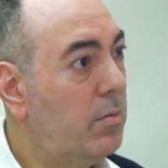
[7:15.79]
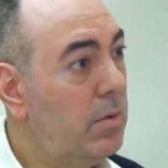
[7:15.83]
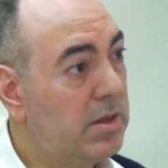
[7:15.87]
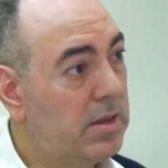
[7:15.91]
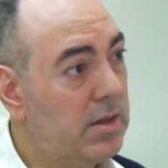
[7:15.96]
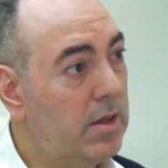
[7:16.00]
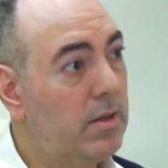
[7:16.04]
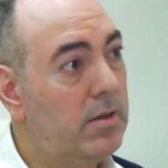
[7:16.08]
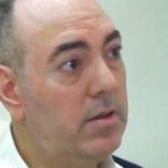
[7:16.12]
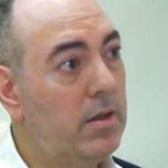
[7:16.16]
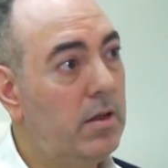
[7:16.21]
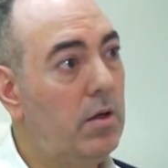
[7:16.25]

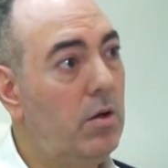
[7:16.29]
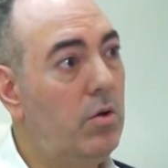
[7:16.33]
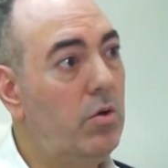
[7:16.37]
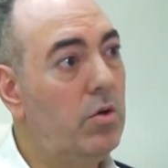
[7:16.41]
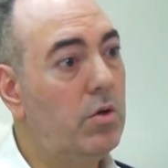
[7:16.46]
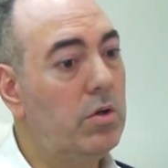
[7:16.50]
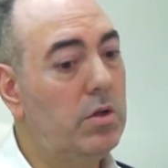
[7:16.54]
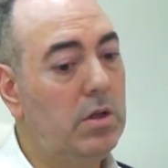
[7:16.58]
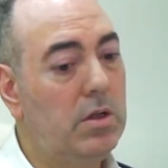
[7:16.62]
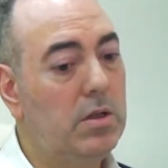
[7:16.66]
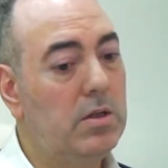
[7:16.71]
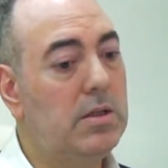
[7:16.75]
Mesela
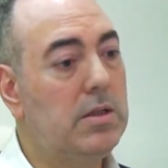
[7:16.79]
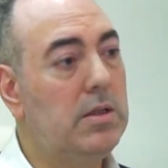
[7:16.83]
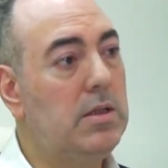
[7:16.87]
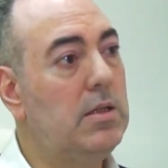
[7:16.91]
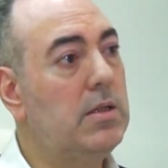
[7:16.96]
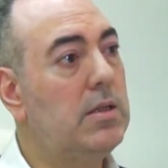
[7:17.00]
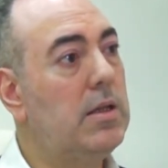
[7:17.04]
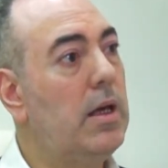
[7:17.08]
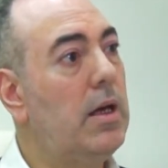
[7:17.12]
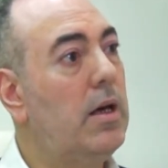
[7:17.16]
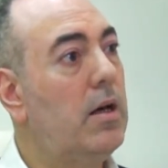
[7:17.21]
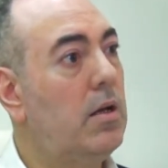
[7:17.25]
deniliyor ki
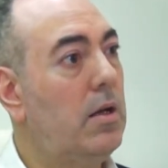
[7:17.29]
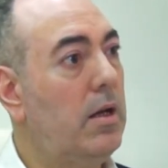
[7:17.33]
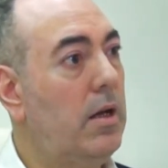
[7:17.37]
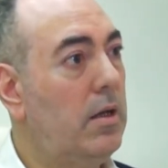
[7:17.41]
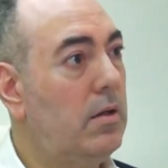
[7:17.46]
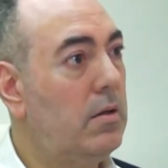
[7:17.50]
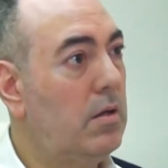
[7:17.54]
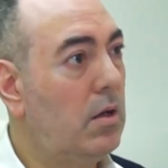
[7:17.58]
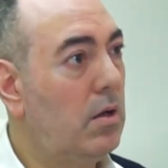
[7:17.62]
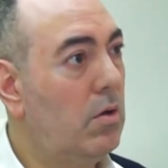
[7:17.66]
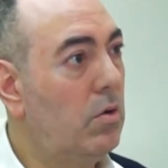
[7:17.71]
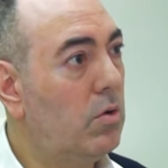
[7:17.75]
siz eğer
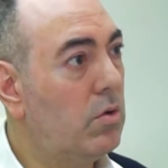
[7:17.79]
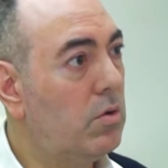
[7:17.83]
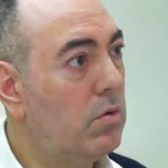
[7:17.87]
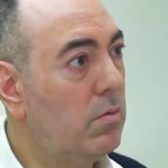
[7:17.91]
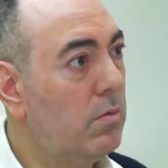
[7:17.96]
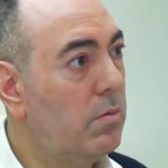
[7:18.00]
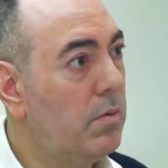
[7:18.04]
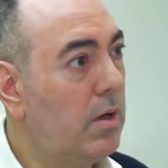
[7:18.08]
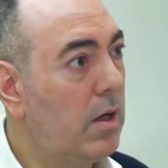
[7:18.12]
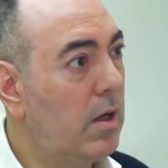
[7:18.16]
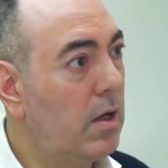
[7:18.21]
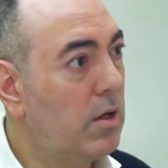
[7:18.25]
elektrikli
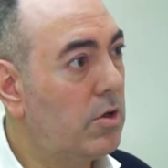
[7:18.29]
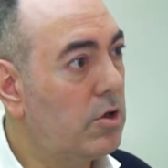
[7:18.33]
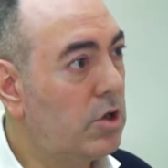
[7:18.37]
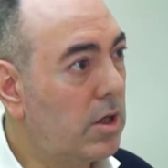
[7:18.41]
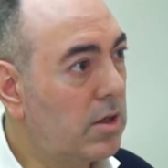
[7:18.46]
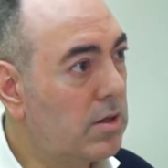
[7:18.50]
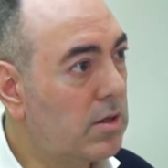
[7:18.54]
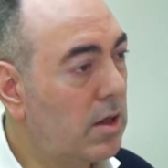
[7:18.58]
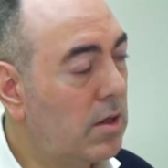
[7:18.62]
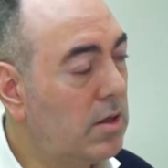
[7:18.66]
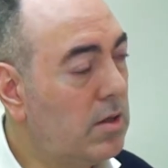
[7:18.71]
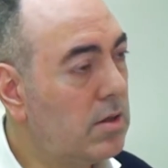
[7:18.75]
otomobili
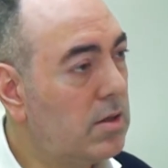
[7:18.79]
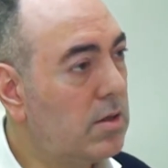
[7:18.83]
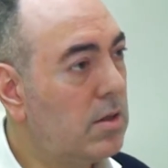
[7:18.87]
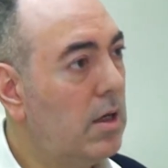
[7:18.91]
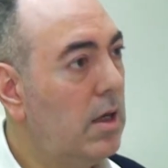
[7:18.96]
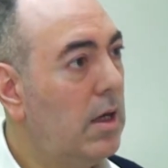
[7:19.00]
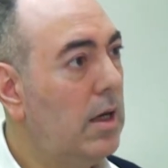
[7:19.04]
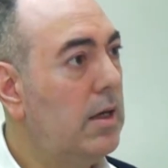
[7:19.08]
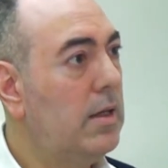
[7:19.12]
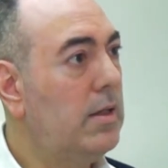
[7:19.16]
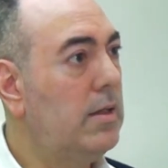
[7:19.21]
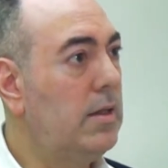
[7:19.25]
alacaksanız
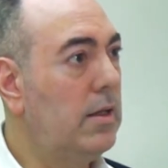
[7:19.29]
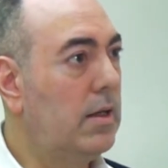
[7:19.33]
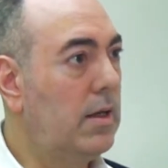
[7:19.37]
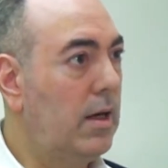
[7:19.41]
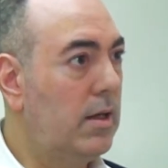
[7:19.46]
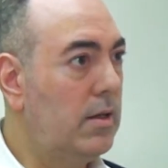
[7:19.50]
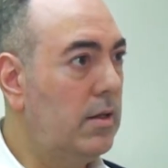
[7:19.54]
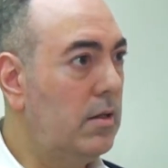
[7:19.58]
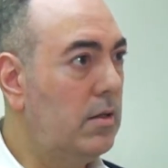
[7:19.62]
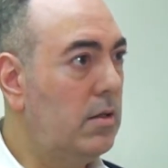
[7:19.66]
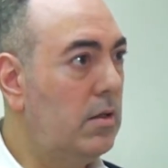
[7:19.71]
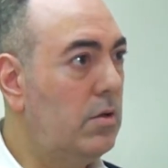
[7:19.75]

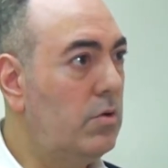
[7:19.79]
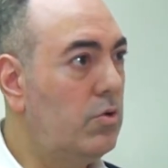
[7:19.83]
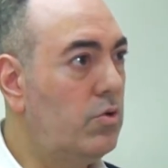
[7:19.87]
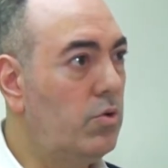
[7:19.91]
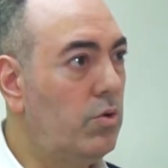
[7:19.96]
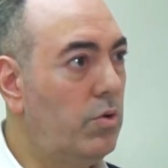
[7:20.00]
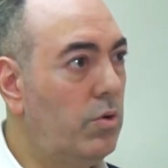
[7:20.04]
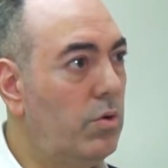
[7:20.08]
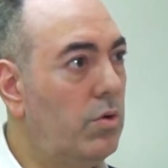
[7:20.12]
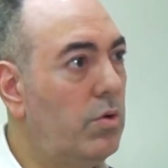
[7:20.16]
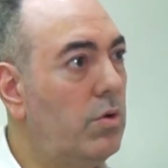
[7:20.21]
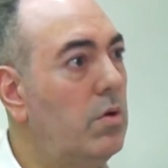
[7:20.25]
dikkat edin
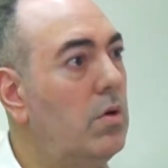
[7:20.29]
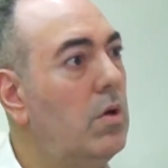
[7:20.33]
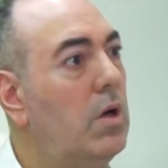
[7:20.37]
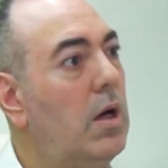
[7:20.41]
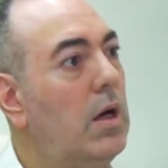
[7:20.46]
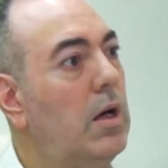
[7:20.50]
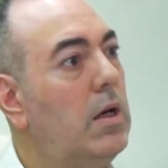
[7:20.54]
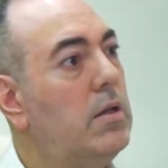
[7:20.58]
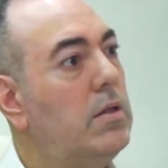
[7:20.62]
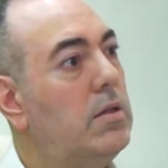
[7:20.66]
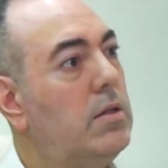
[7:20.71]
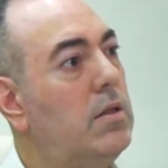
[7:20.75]
çünkü
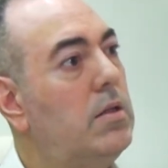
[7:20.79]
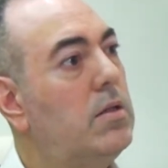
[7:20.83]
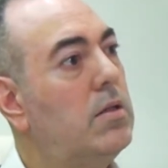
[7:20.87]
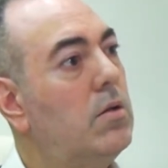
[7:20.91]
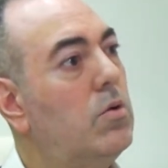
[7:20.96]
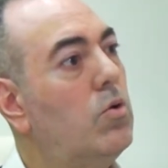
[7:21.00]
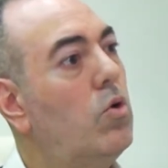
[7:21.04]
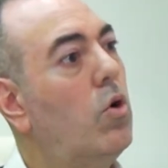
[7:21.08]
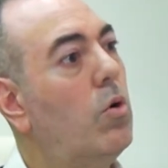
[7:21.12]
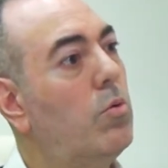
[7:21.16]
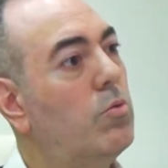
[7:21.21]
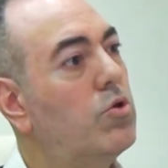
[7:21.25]

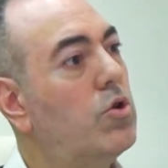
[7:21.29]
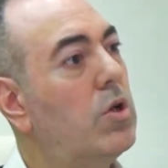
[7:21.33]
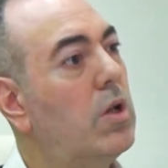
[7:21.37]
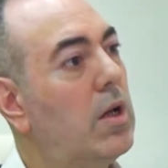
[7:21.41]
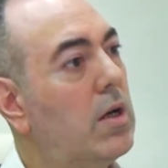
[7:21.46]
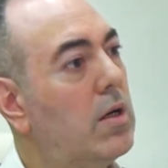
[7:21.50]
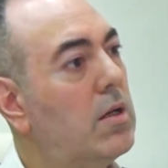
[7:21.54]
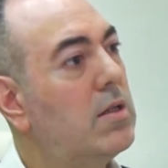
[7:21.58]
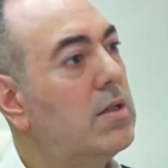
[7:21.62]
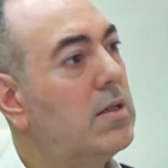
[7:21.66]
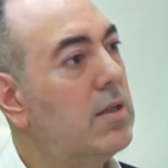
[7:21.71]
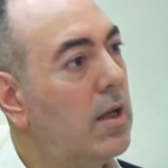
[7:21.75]
sizin
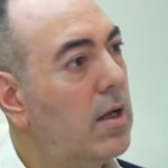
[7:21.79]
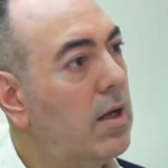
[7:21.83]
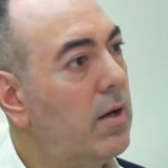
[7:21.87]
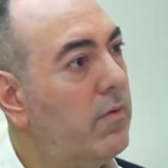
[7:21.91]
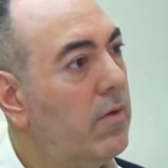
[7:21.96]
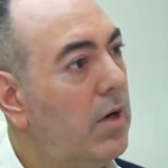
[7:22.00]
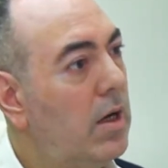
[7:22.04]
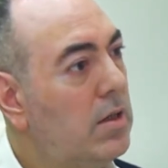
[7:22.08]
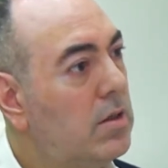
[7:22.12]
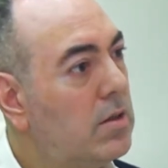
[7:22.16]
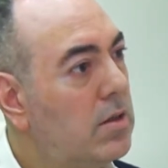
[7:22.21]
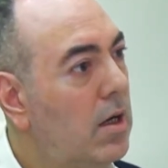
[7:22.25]
komşularınızda da
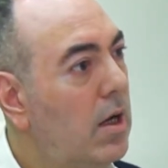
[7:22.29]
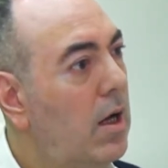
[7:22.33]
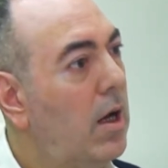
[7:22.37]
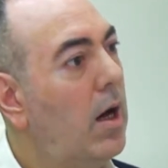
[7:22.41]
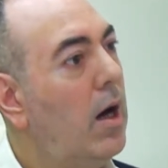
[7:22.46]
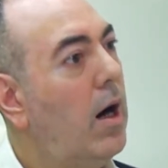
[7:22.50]
var.